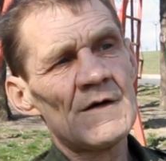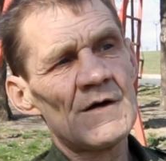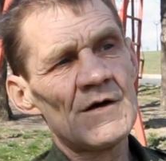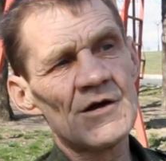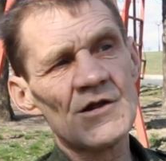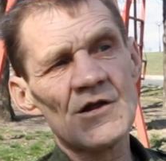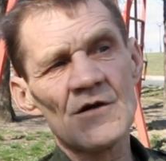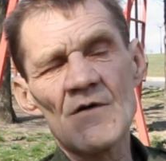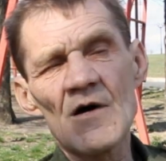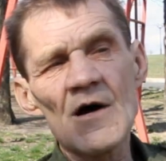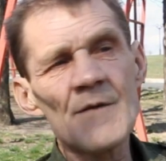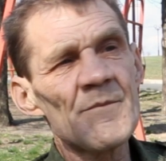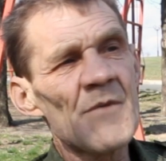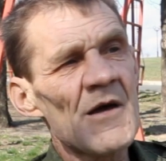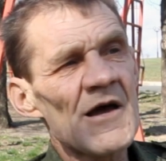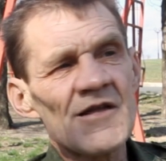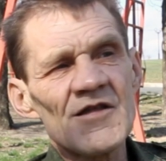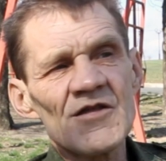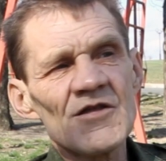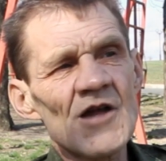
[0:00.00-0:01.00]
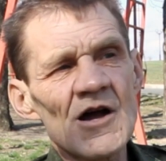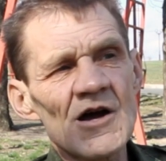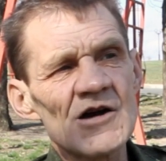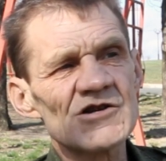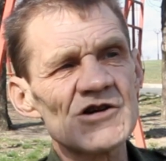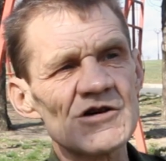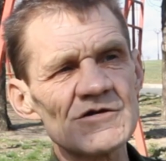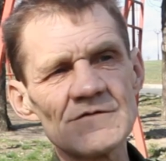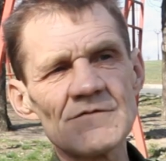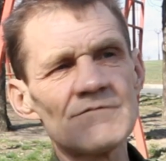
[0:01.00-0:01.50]
этого. Опять
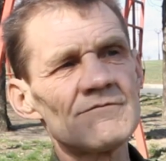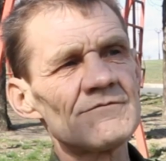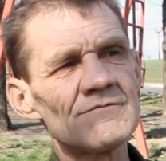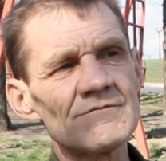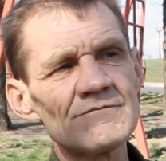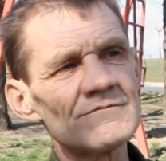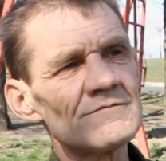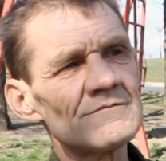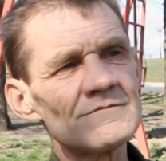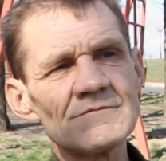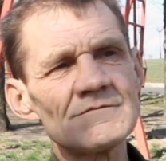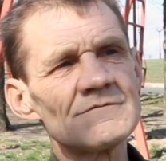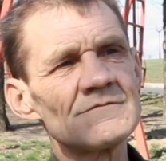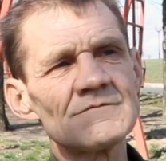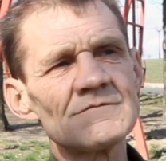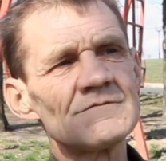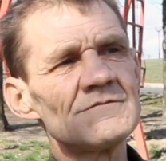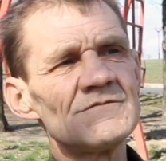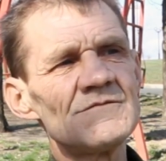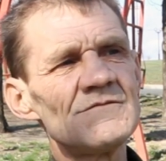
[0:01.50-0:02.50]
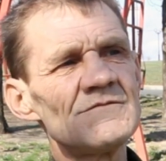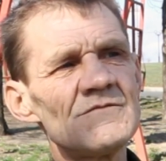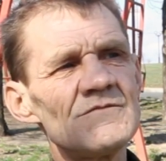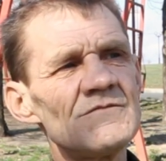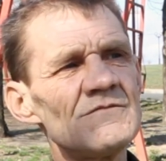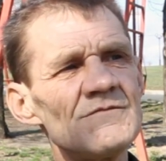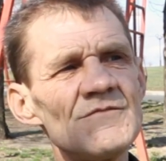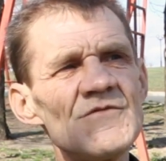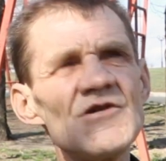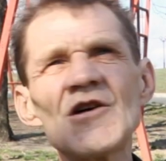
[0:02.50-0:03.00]
также
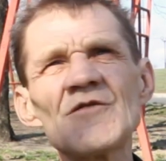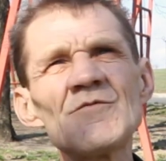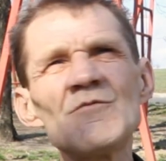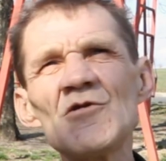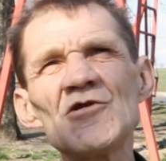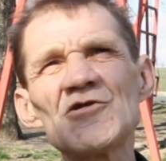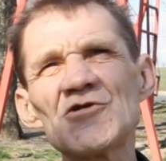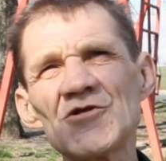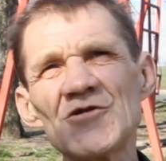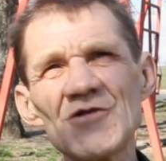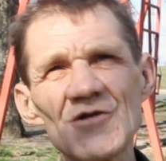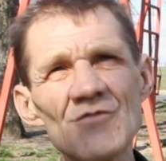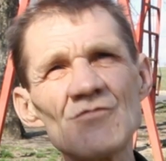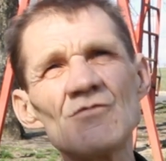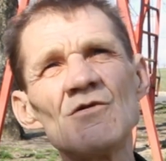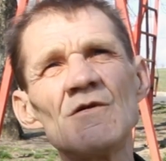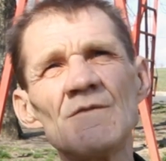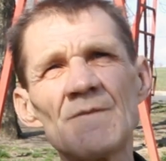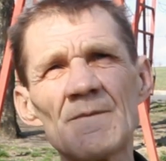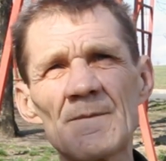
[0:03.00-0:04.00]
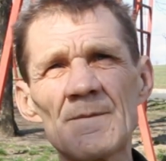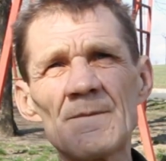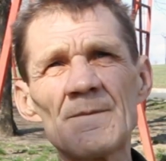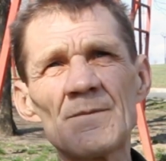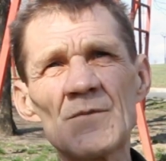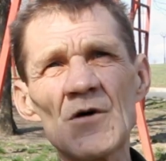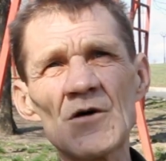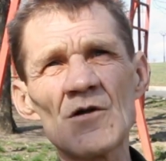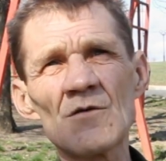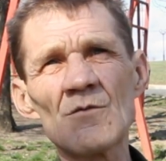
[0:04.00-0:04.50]
не отмечены люди.
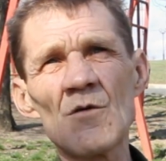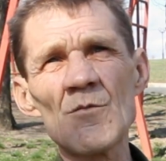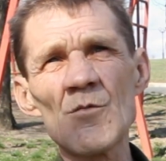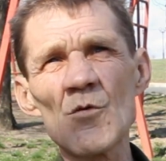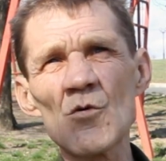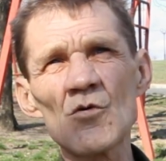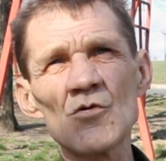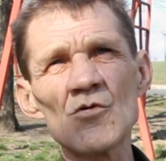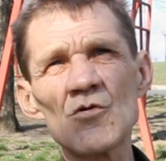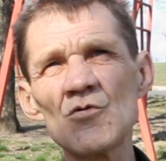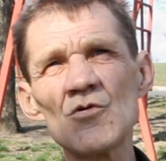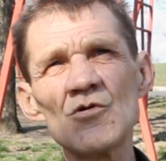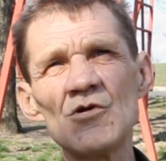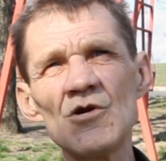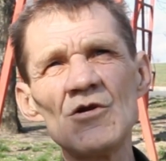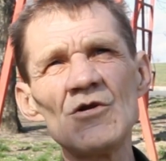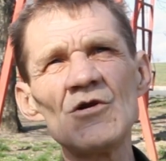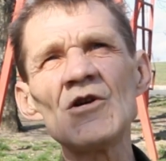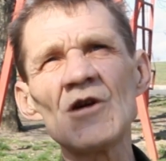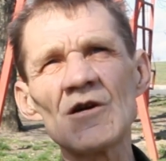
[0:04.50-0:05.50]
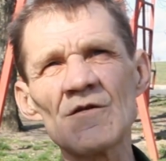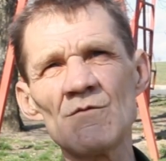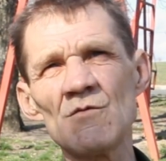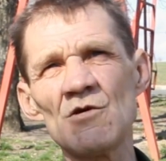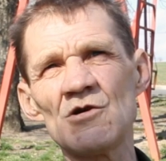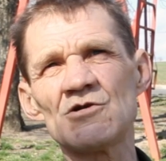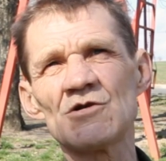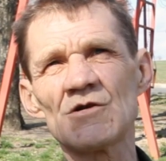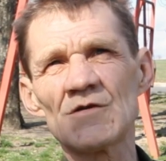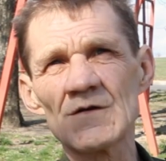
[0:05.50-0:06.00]
По этому поводу люди не
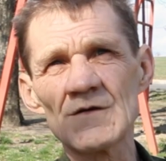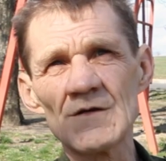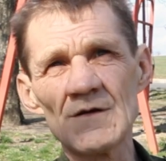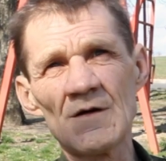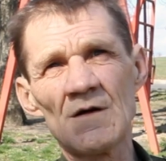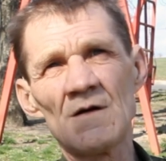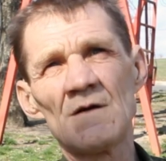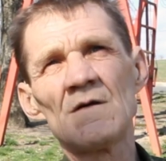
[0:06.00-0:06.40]
отмечены.